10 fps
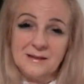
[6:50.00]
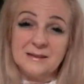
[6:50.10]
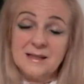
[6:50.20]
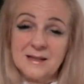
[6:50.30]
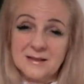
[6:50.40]
A
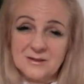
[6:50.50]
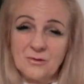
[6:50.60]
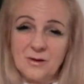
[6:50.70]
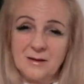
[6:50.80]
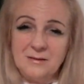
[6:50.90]
teraz,
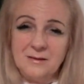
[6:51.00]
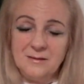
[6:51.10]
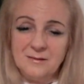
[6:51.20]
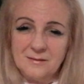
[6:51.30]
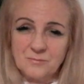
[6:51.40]
kochani,
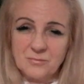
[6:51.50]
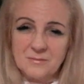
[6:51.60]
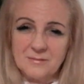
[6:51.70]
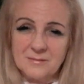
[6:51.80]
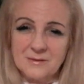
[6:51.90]

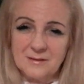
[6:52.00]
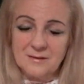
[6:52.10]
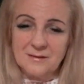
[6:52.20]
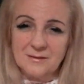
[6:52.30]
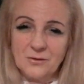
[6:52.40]

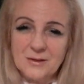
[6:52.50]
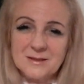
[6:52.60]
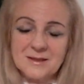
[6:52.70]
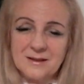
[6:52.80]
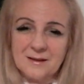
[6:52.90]
to
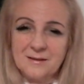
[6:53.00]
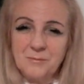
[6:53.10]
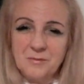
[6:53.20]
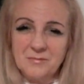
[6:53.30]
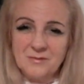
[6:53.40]
jest tak,
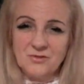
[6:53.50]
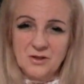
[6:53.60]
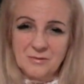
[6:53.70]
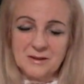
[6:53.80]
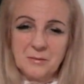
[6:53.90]
jakbym
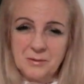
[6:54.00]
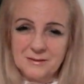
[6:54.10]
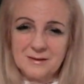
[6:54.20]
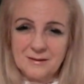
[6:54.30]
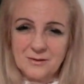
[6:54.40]
wzięła
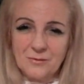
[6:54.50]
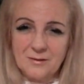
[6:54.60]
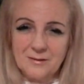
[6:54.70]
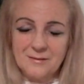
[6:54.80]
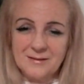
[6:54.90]
tabletkę
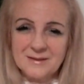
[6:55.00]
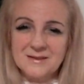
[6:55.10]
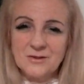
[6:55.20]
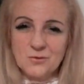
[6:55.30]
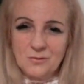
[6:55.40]
trochę na
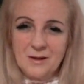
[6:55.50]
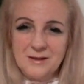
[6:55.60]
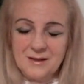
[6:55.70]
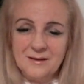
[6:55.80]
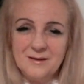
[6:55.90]

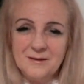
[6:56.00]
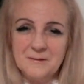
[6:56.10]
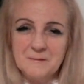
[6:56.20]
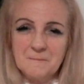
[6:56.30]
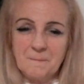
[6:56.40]
znieczulenie.
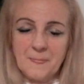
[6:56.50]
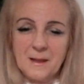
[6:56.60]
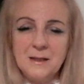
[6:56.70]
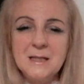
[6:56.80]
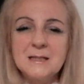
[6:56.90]

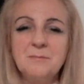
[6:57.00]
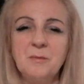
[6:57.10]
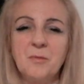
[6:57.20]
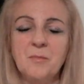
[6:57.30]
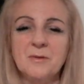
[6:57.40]
Jest mi
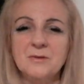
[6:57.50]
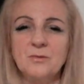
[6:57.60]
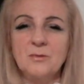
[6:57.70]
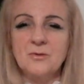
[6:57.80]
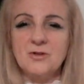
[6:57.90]
po
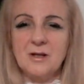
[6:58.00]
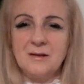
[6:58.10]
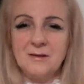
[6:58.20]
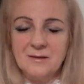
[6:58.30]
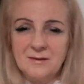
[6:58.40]
prostu
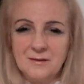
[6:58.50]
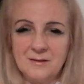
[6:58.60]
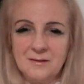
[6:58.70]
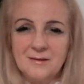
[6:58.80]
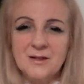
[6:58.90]
lżej.
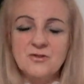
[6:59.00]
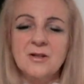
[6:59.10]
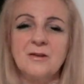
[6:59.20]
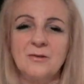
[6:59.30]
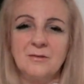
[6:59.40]

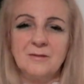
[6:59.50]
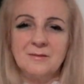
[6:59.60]
Dlaczego?